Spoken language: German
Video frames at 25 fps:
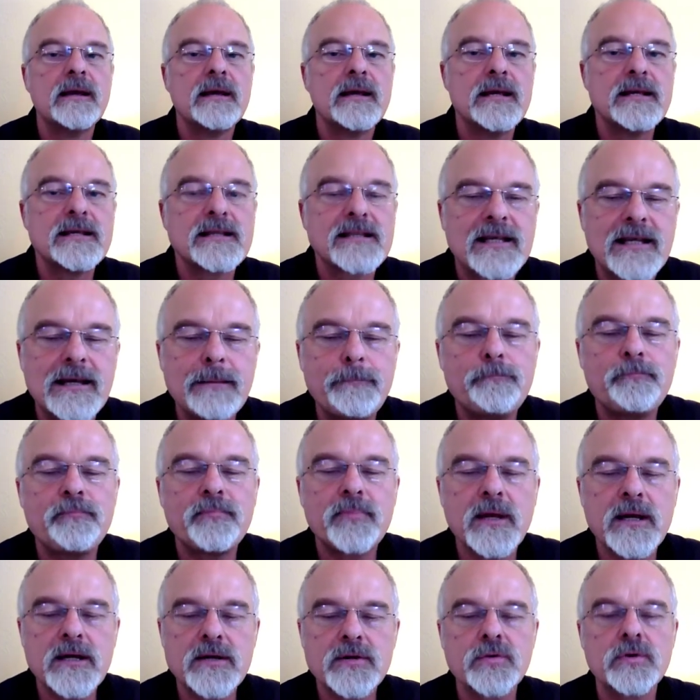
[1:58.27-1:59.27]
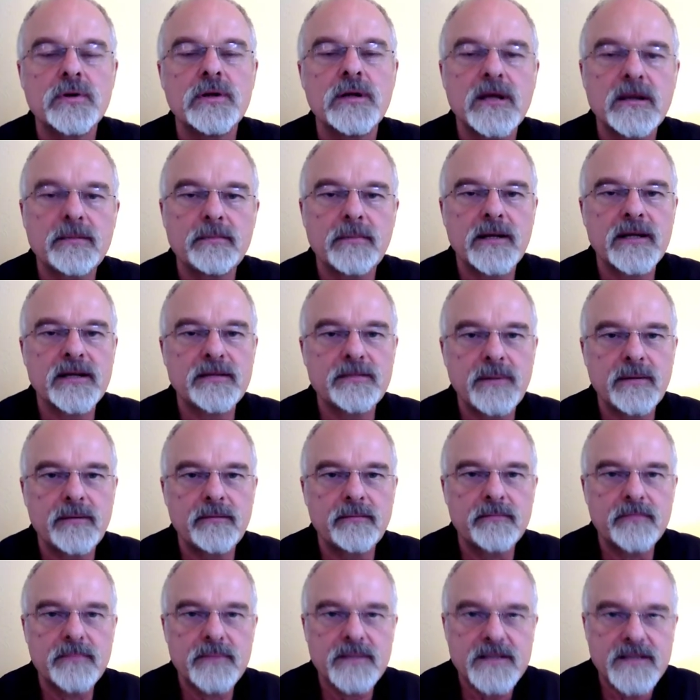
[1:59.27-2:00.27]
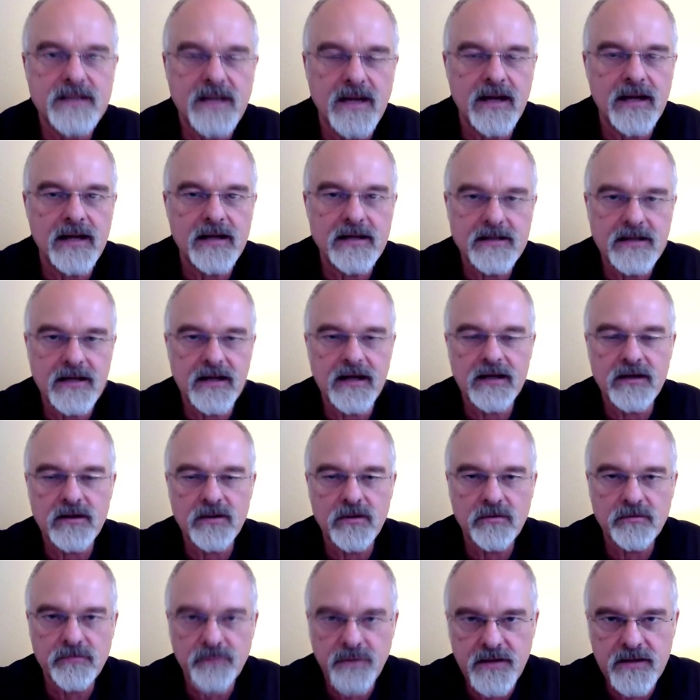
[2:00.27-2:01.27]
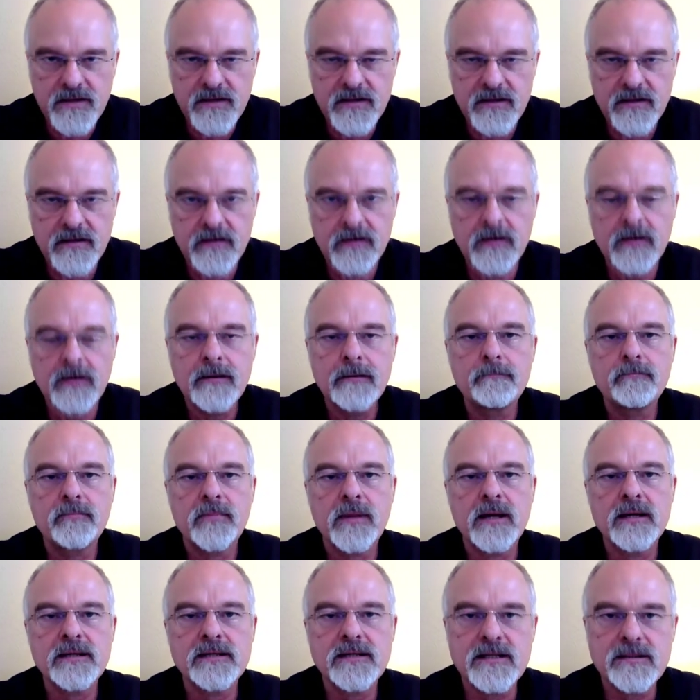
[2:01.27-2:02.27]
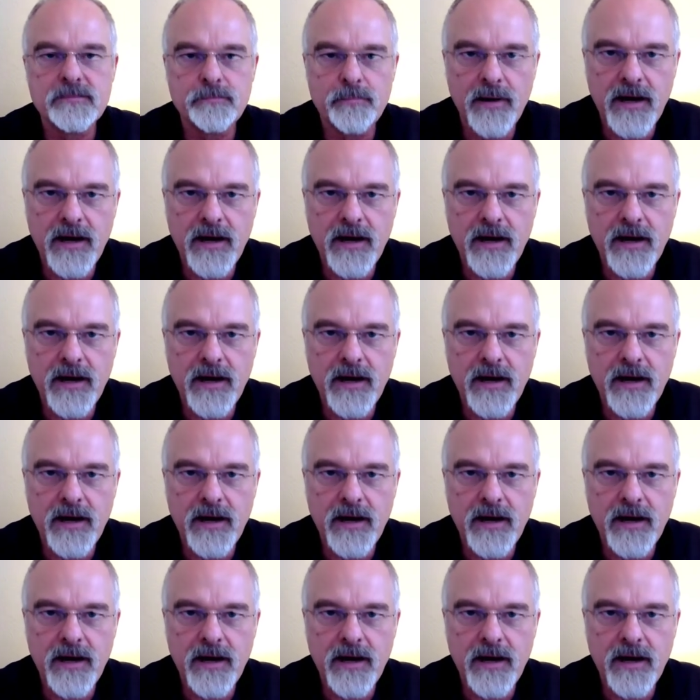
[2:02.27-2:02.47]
Es gibt natürlich manchmal Zahlen, Daten und Fakten. Da ist es